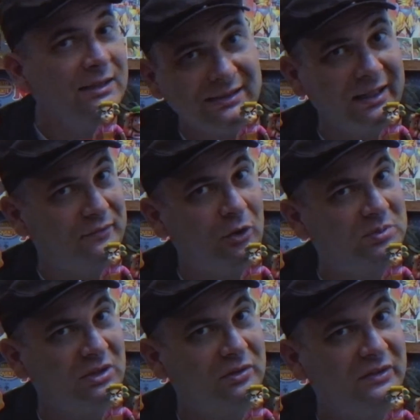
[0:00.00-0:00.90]
Escreva a
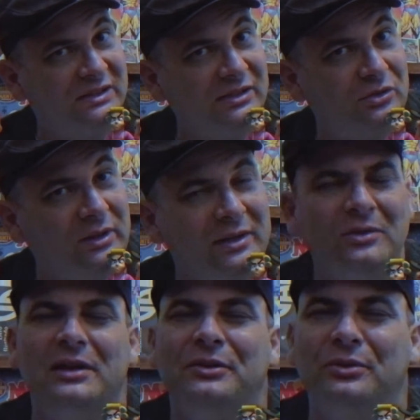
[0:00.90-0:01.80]
opção que você escolheu
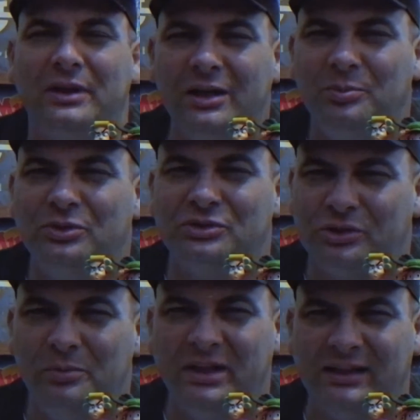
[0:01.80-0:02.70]
no campo dos
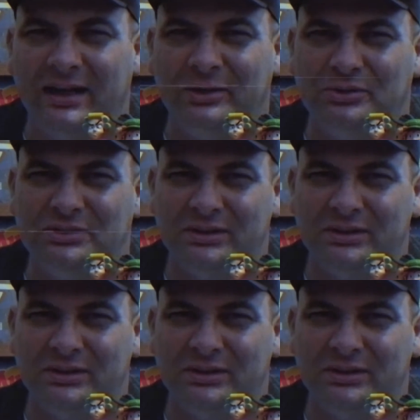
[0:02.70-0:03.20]
comentários.